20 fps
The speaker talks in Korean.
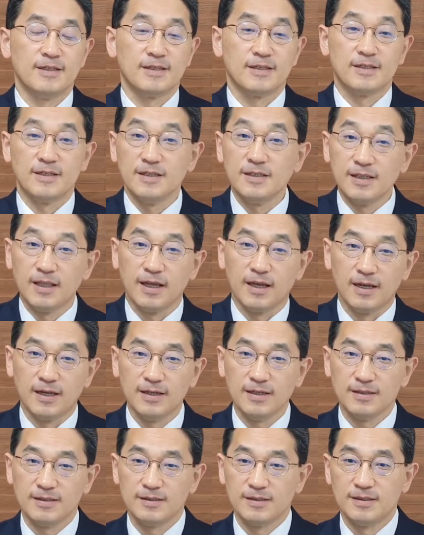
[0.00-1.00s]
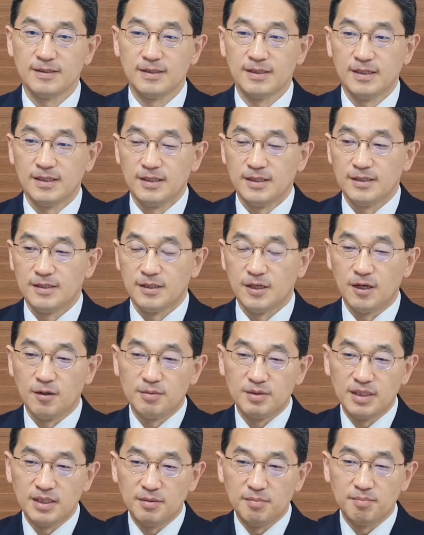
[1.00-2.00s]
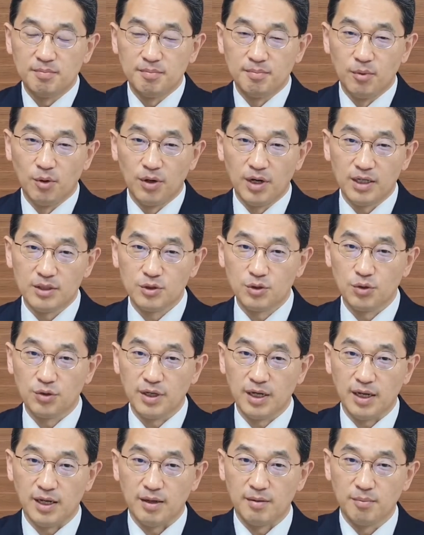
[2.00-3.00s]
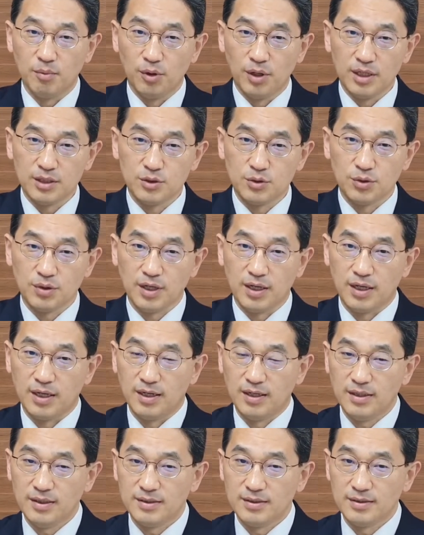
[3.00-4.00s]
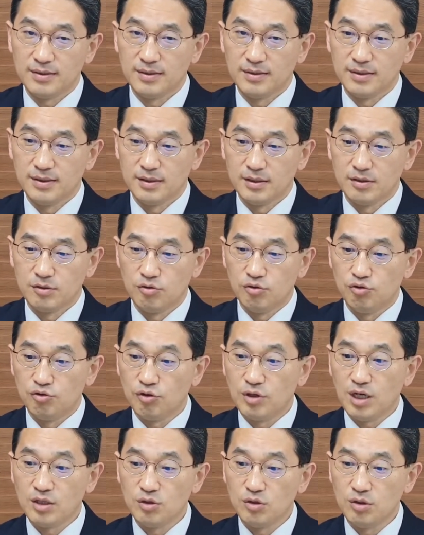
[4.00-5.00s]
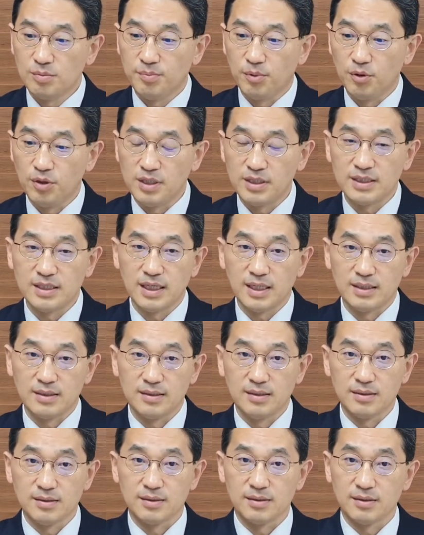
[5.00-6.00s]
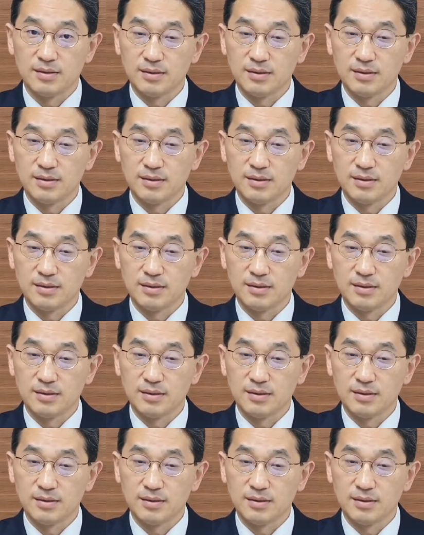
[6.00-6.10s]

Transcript: 그런데 여러분 이 모래 속에 모래 속에 육안으로 보이지 않는